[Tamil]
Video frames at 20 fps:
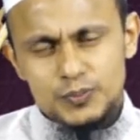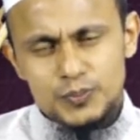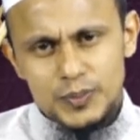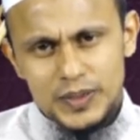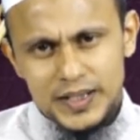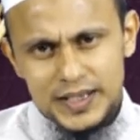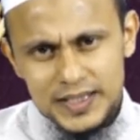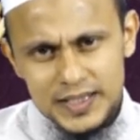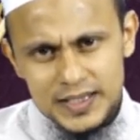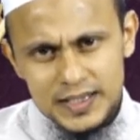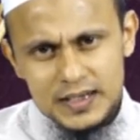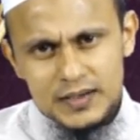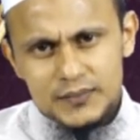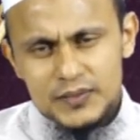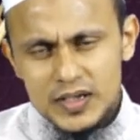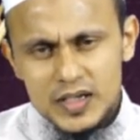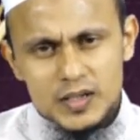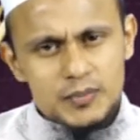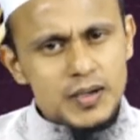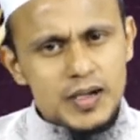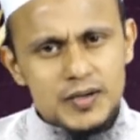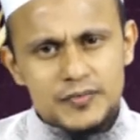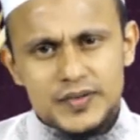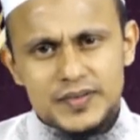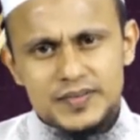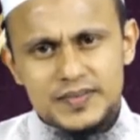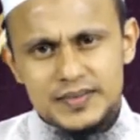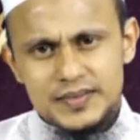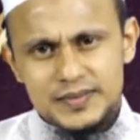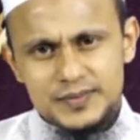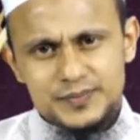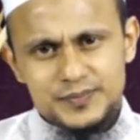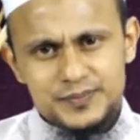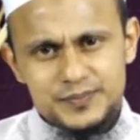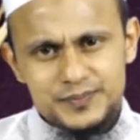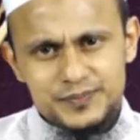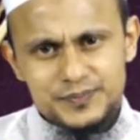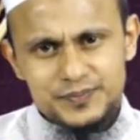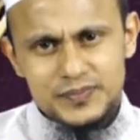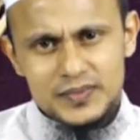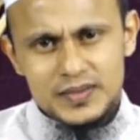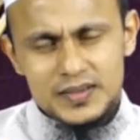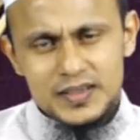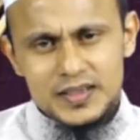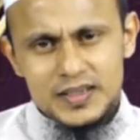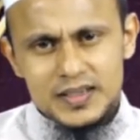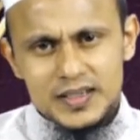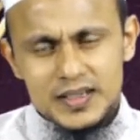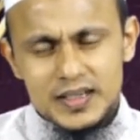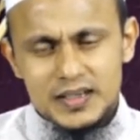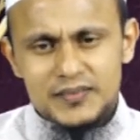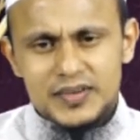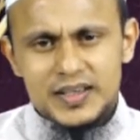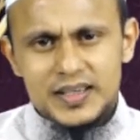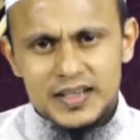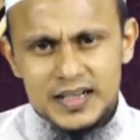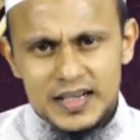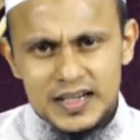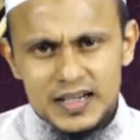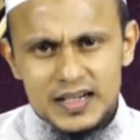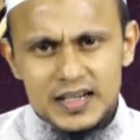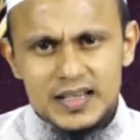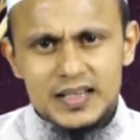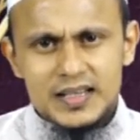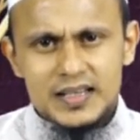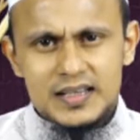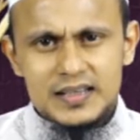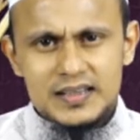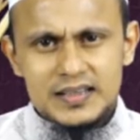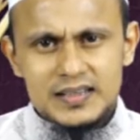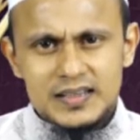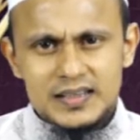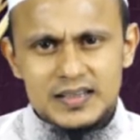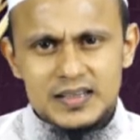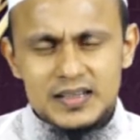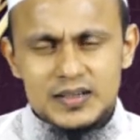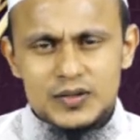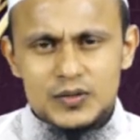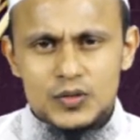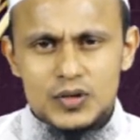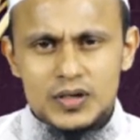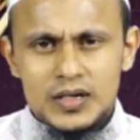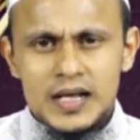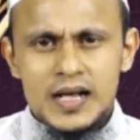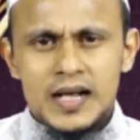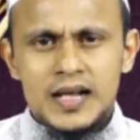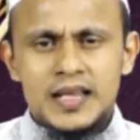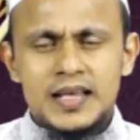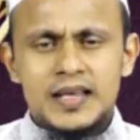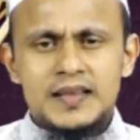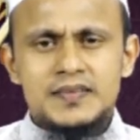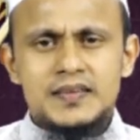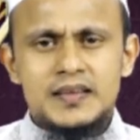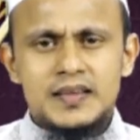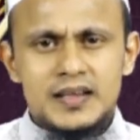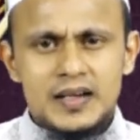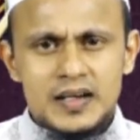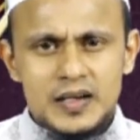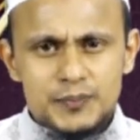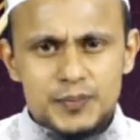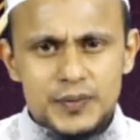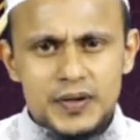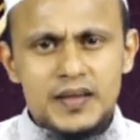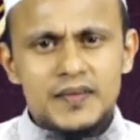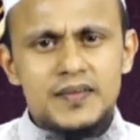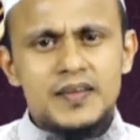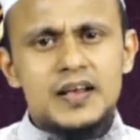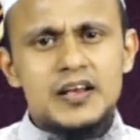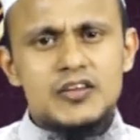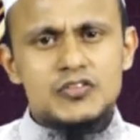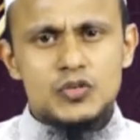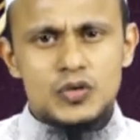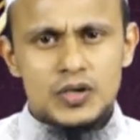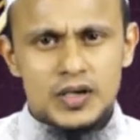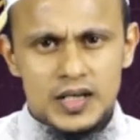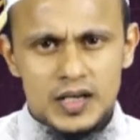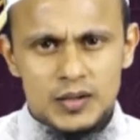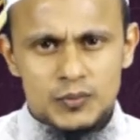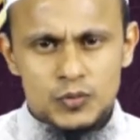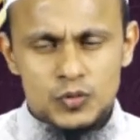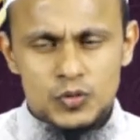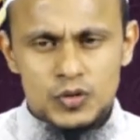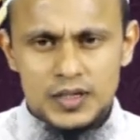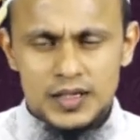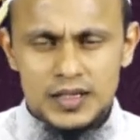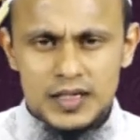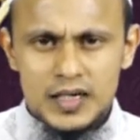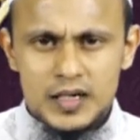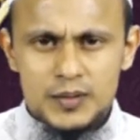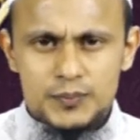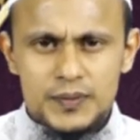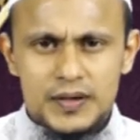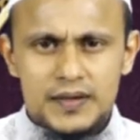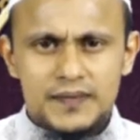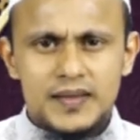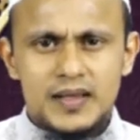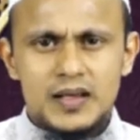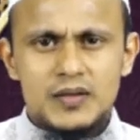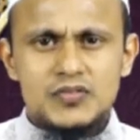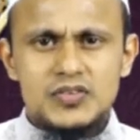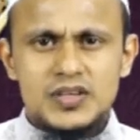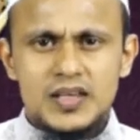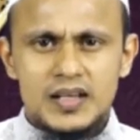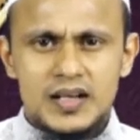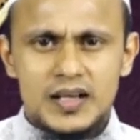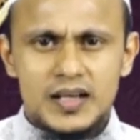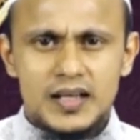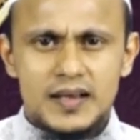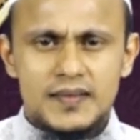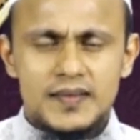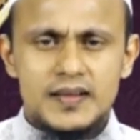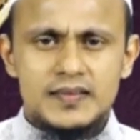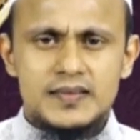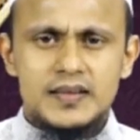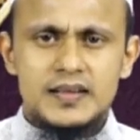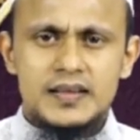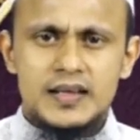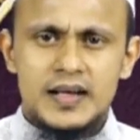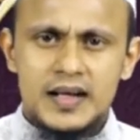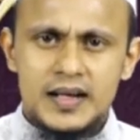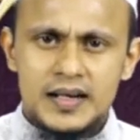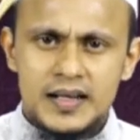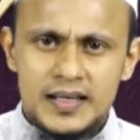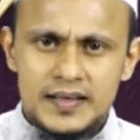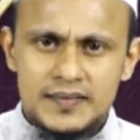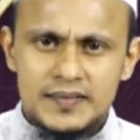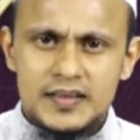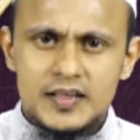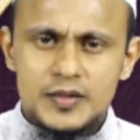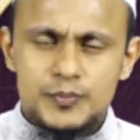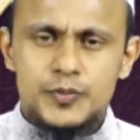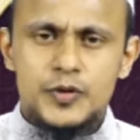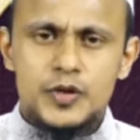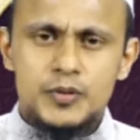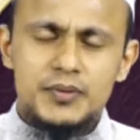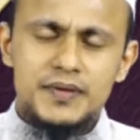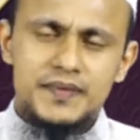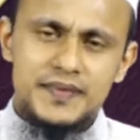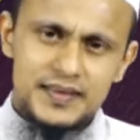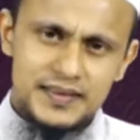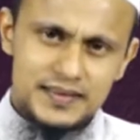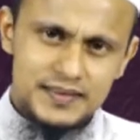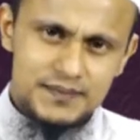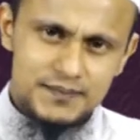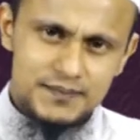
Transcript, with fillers: பயணிக்கின்றவருக்கும் ஆபத்து எனவே இரண்டு ஒரு நாணயத்தின் இரண்டு பகுதி என்று சொல்லலாம் இரண்டு பகுதிகளும் சீராக இருந்தால் தான் நாணயத்துக்கு பெருமதி